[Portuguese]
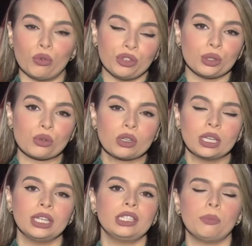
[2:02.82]
ouvidos
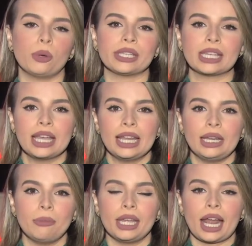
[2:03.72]
e depois
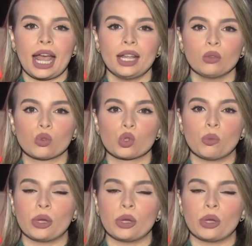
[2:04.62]
liberados,